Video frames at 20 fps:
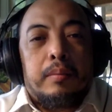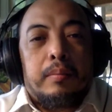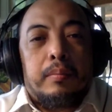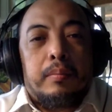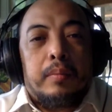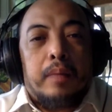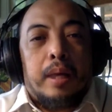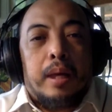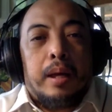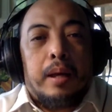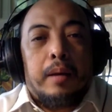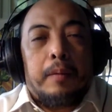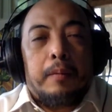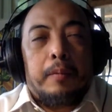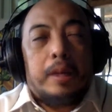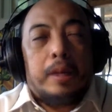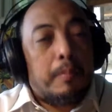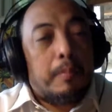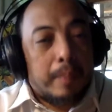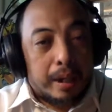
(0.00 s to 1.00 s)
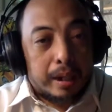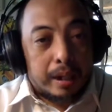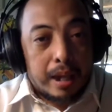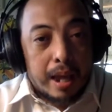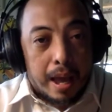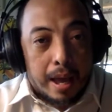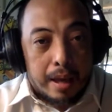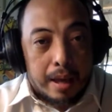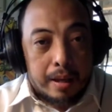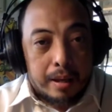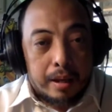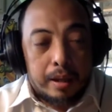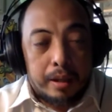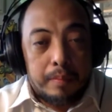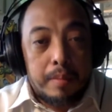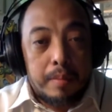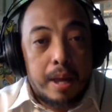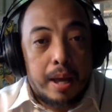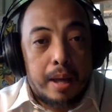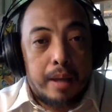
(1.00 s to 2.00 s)
uh, walang marka ang
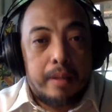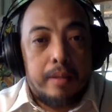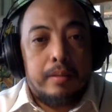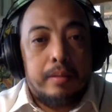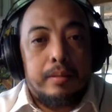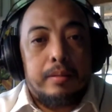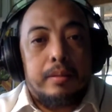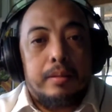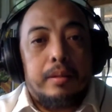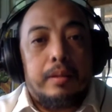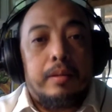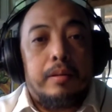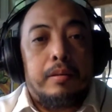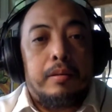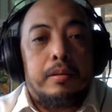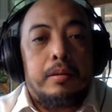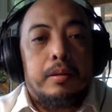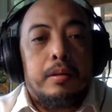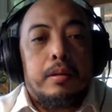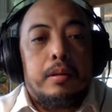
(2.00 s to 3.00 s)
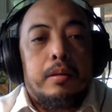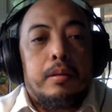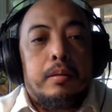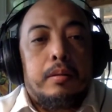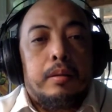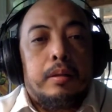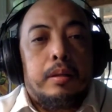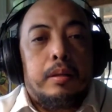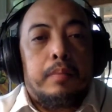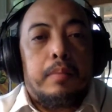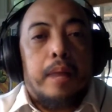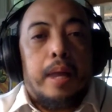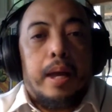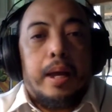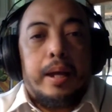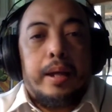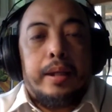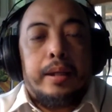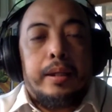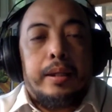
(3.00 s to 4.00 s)
iba. Ano, iba
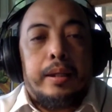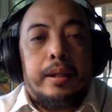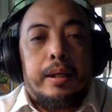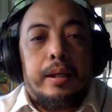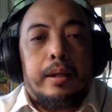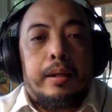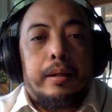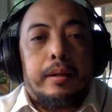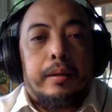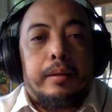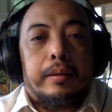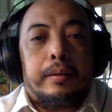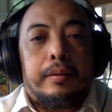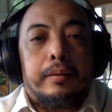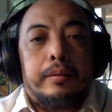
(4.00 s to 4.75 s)
ay uh,